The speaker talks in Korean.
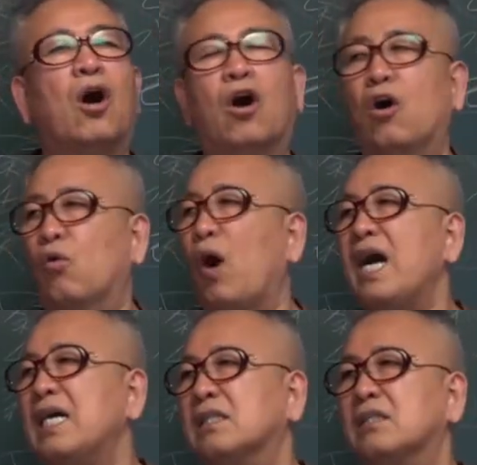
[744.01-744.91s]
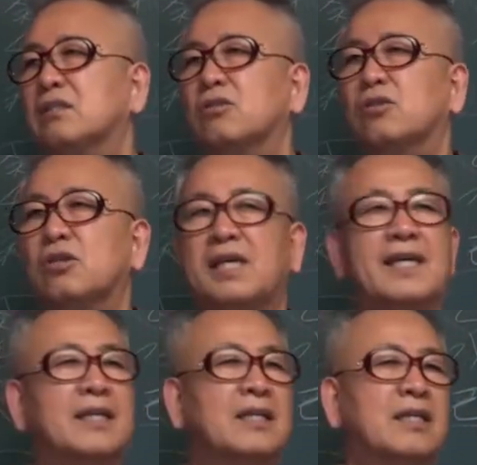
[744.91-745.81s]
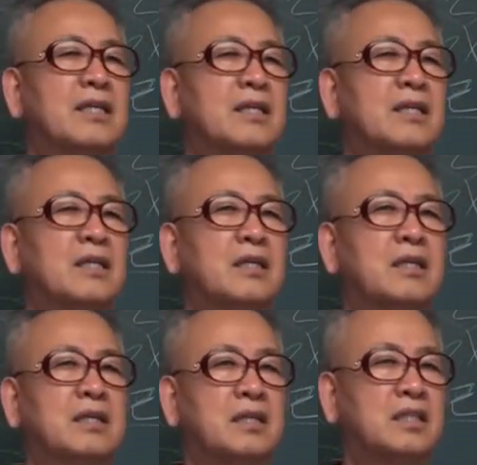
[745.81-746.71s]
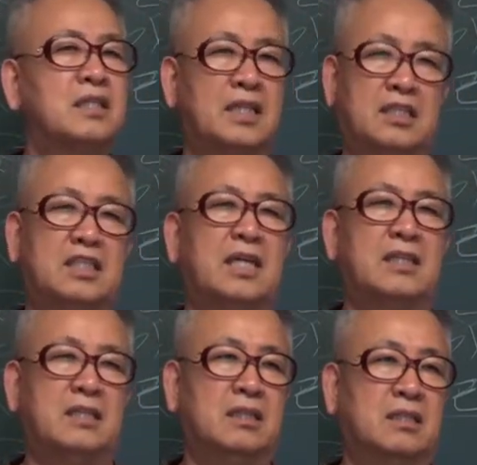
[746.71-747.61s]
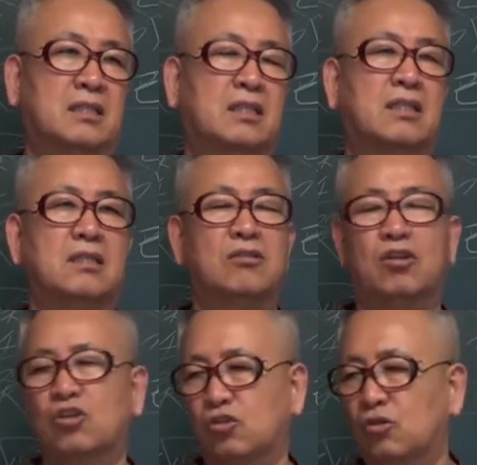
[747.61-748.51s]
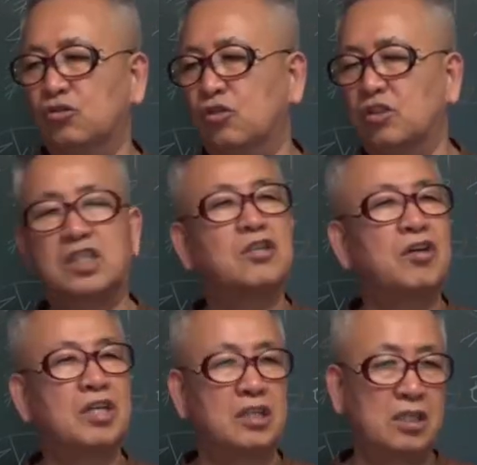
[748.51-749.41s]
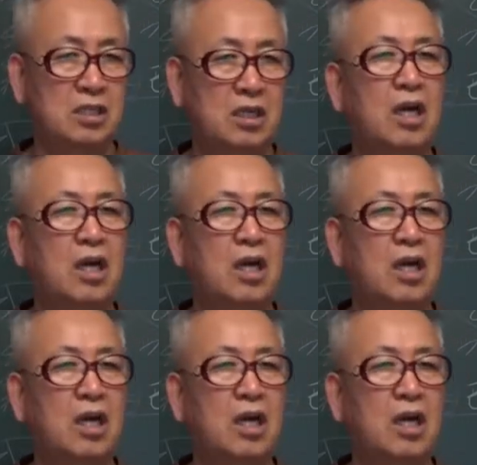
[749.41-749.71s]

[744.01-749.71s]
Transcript: 어, 과학적으로 해결이 되지 않는 것들은 종종 설화를